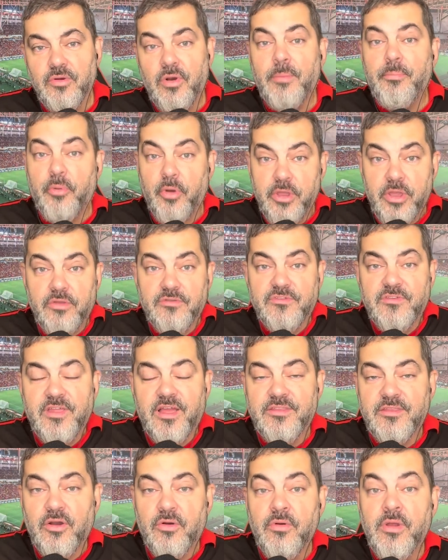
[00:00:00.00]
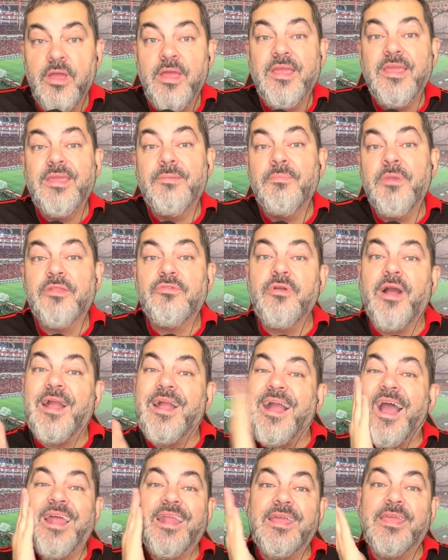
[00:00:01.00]
Eu apoiei o cidadão e meto a
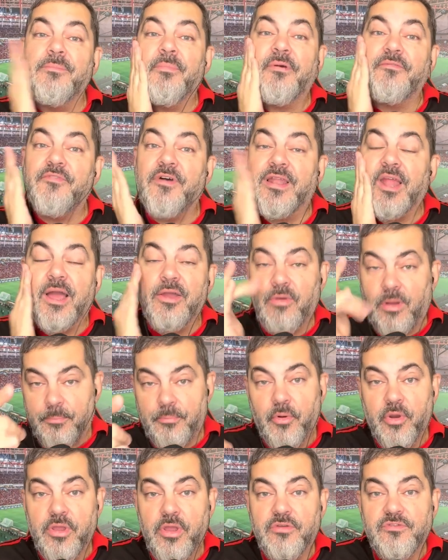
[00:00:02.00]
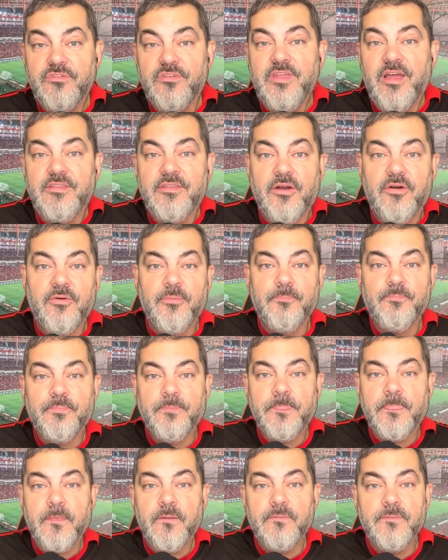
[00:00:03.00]
cara aqui para falar: eu apoiei o cidadão.
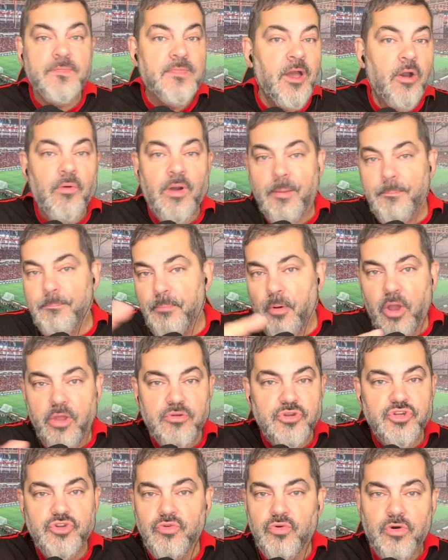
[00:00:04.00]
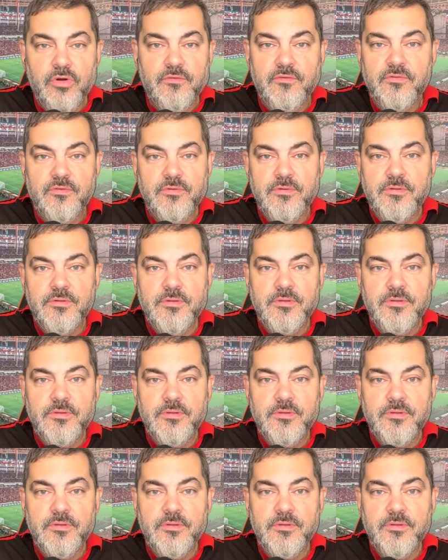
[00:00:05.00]
Não apoio de novo.